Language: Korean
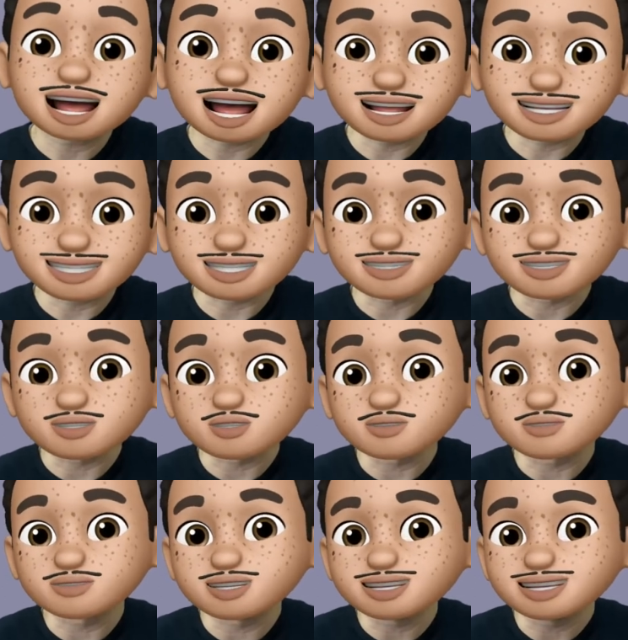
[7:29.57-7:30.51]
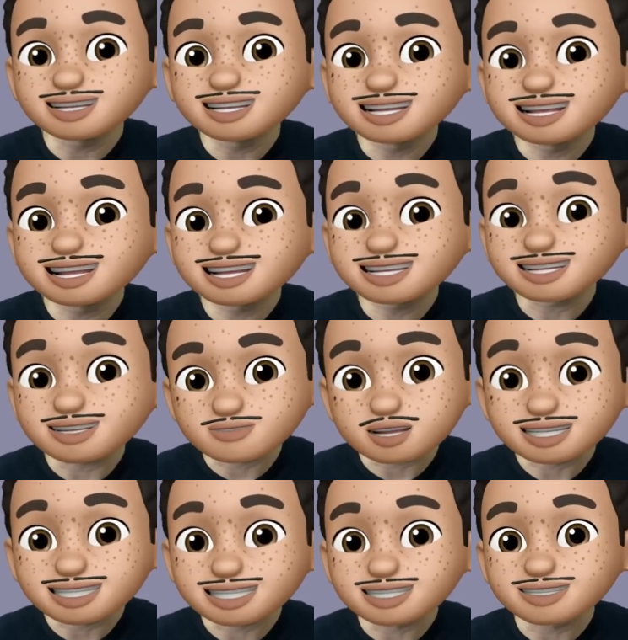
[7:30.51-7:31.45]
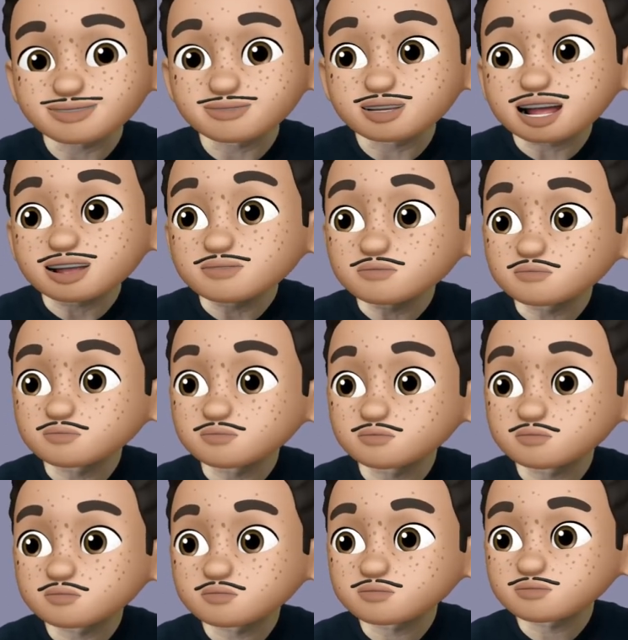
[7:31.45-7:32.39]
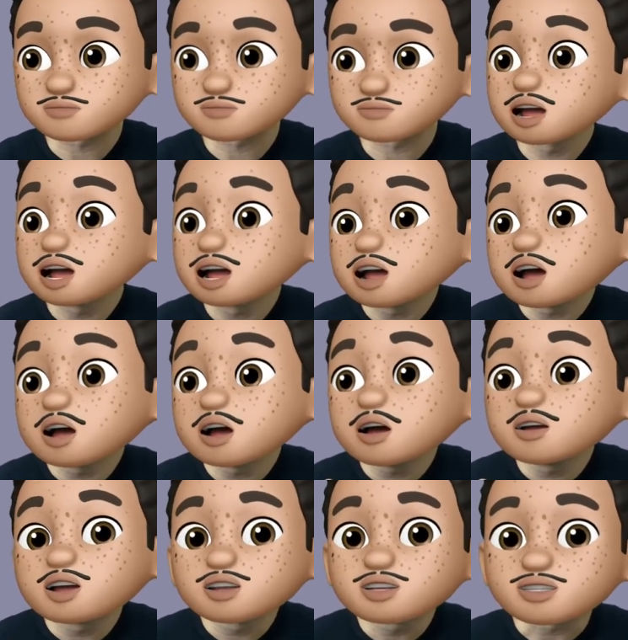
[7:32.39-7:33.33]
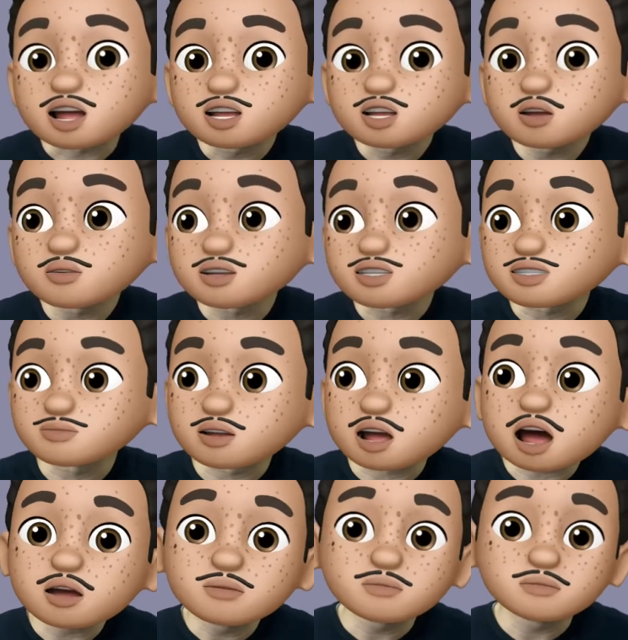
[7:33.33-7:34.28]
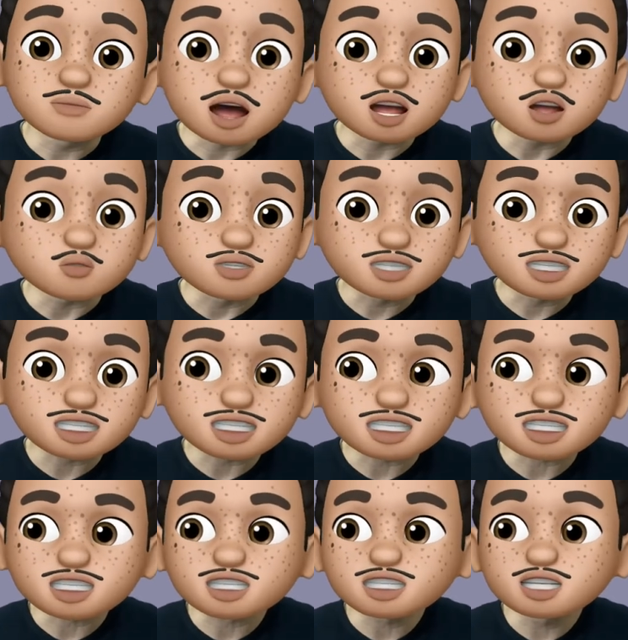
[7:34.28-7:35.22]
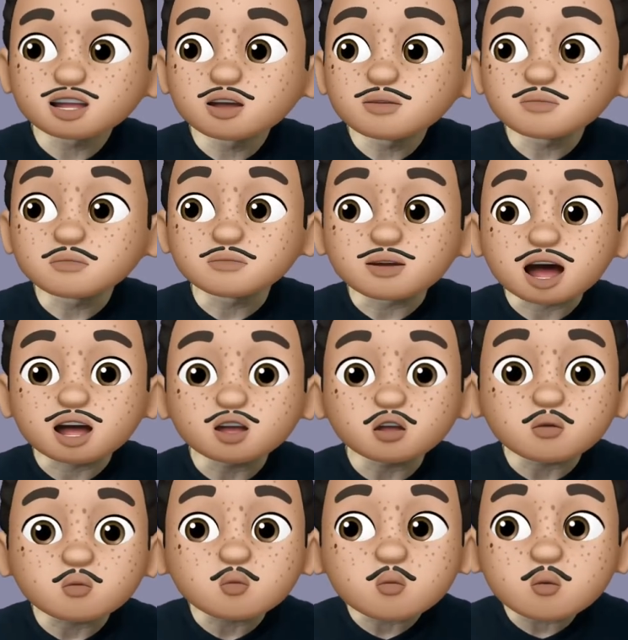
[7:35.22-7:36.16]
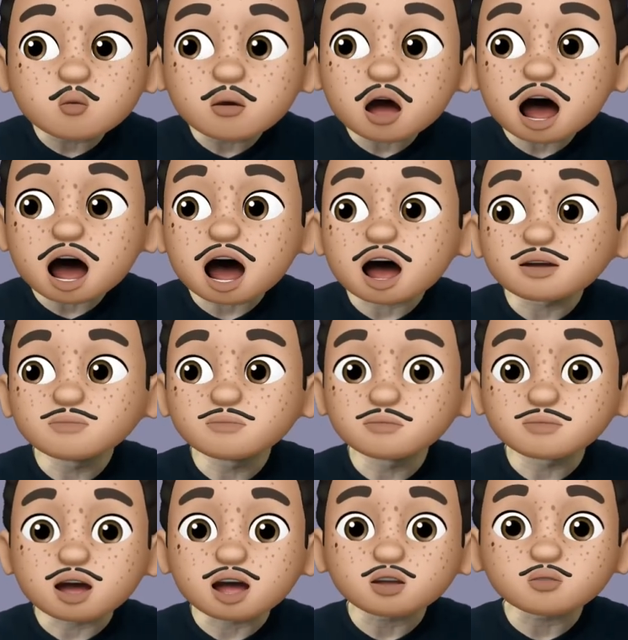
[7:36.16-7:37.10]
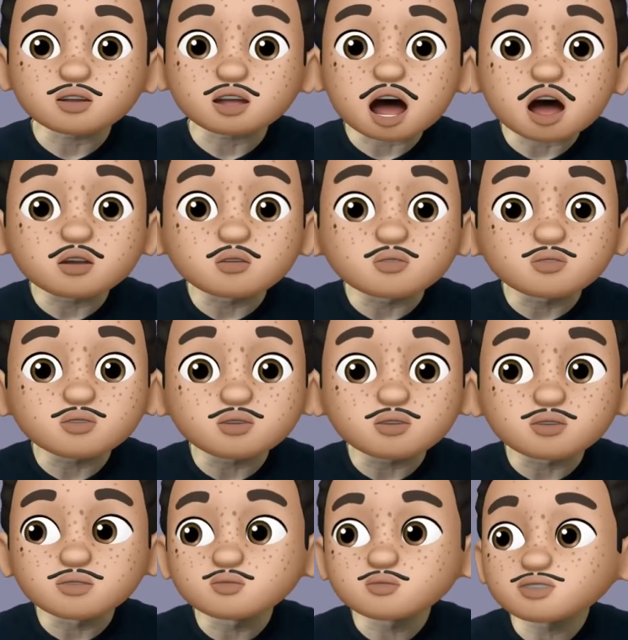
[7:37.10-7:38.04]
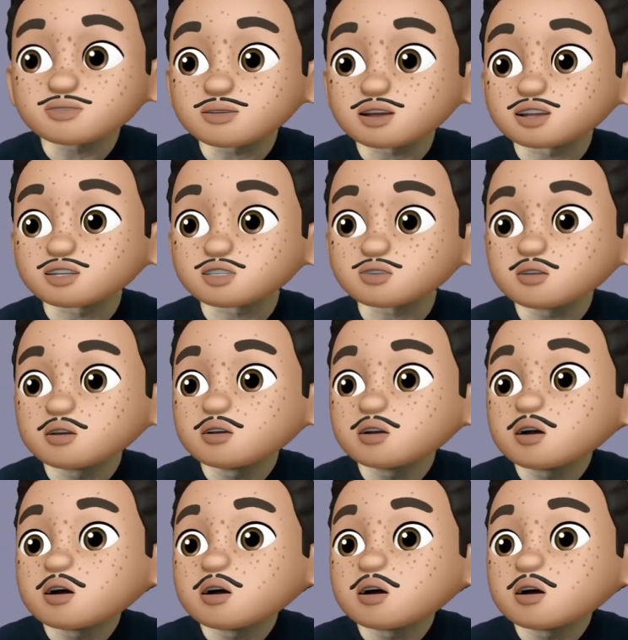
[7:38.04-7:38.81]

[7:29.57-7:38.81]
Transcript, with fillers: 아시겠죠 여러분들? 계속 하시겠습니다. 자 읽어보겠습니다. 메이오 吃, 메이오 화, 메이오 타오른 무슨 말이죠?